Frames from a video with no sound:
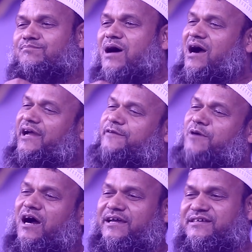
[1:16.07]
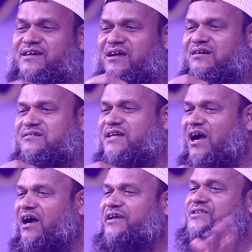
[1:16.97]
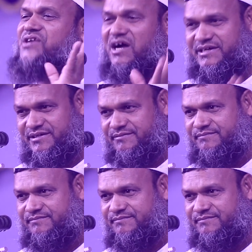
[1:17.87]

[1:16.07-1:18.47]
ভাই ভাই ঠাঁই ঠাঁই